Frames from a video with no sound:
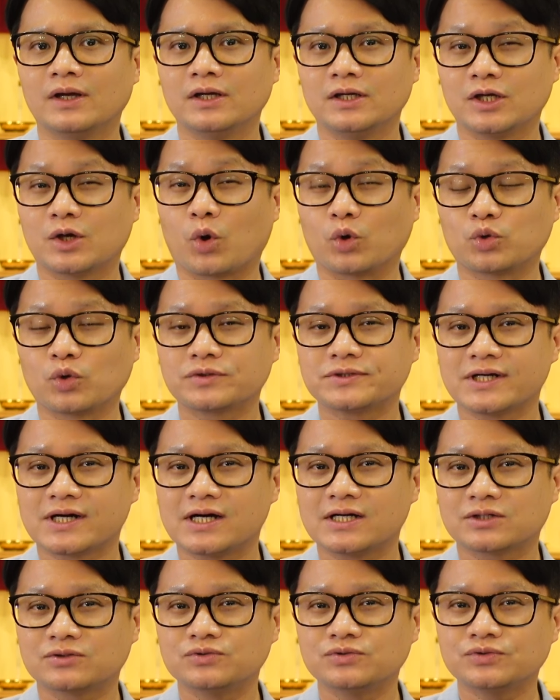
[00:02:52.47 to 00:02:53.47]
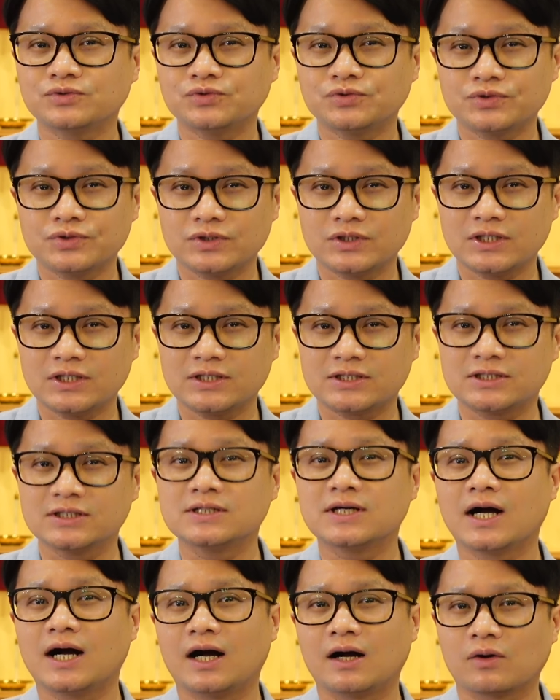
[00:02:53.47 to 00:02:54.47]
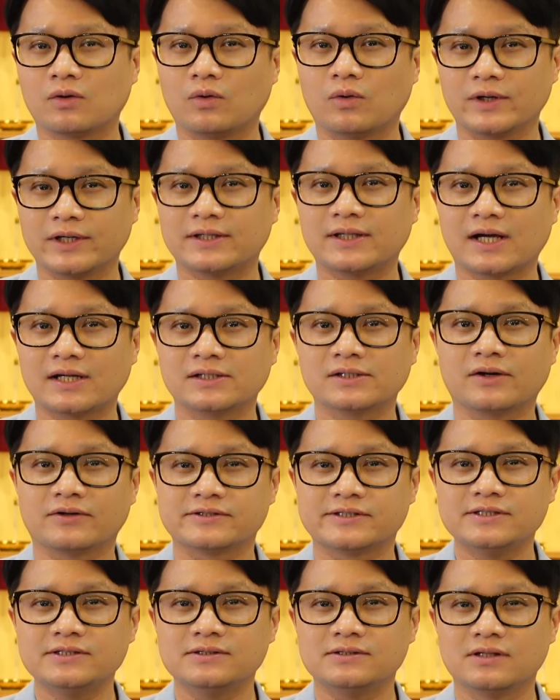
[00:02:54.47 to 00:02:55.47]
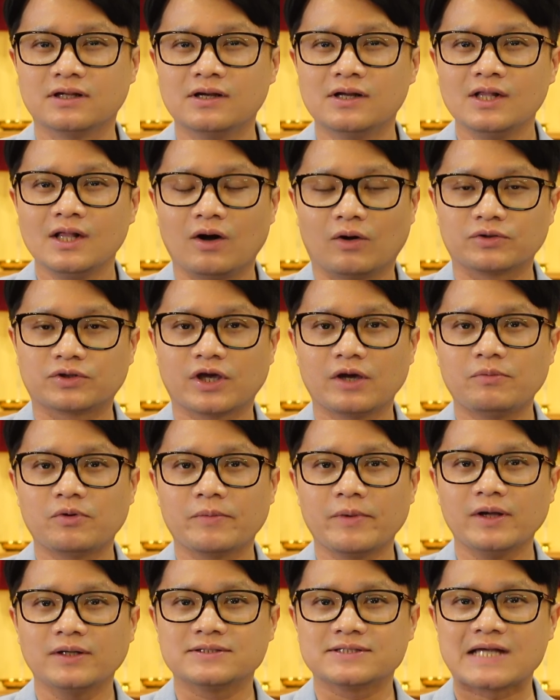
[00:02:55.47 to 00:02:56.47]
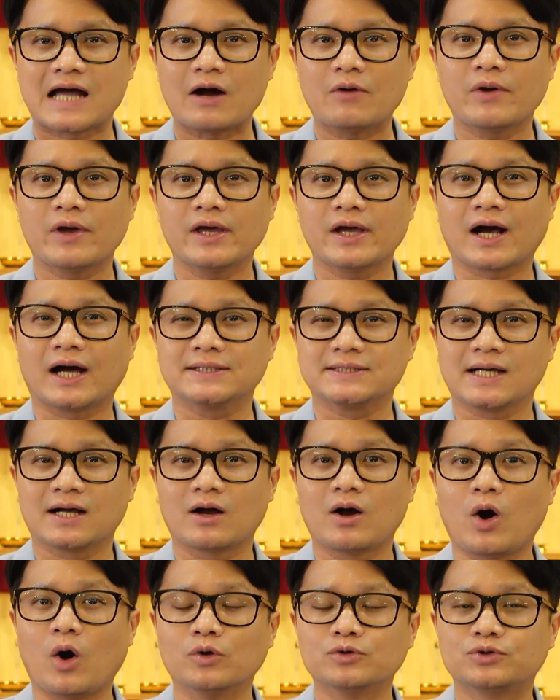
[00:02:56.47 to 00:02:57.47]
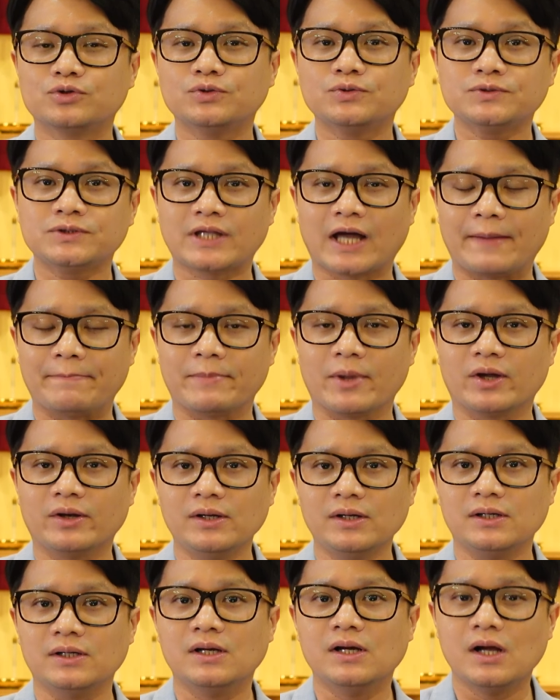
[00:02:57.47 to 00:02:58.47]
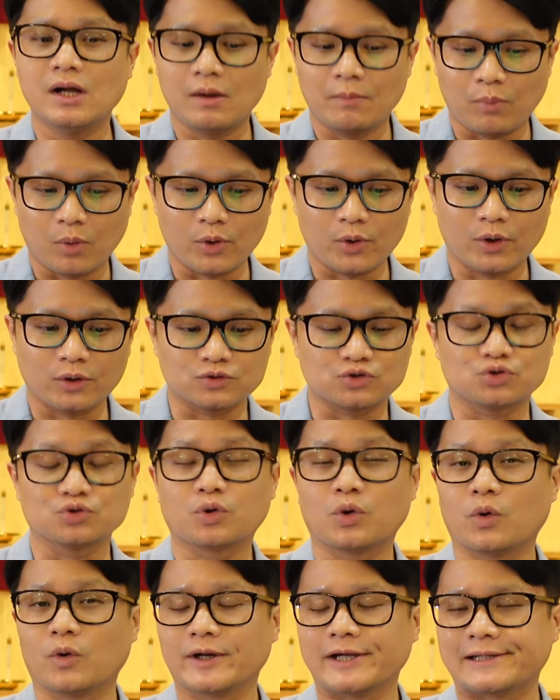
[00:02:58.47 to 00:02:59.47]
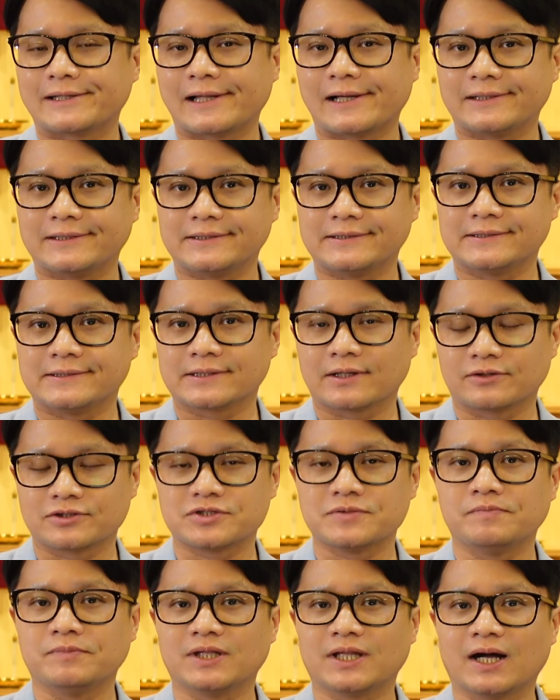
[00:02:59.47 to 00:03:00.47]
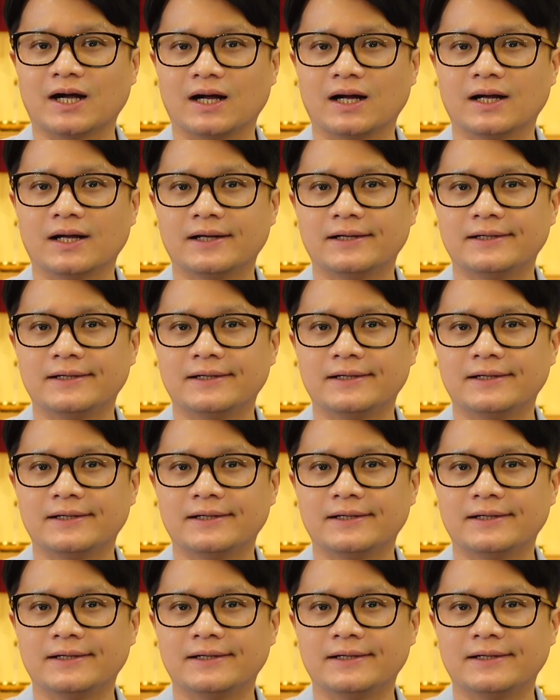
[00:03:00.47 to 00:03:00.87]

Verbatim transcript: 이 고독사가 꾸준히 증가하고 있다는 것은 어떻게 보면 사회의 가장 어두운 단면을 보여주고 있다는 것입니다.